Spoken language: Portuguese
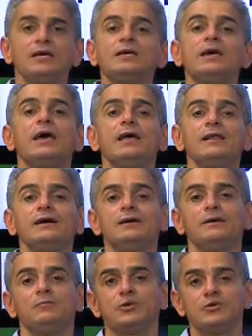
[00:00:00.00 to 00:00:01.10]
que ela
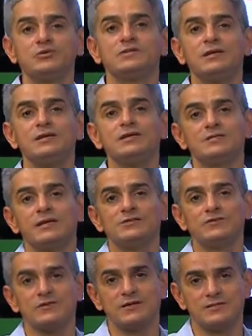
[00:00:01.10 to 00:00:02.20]
produziria se ela
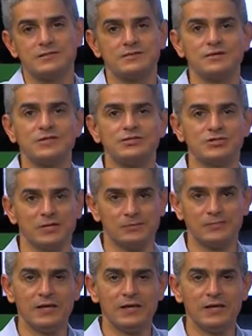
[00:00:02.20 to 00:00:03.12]
tivesse sadia.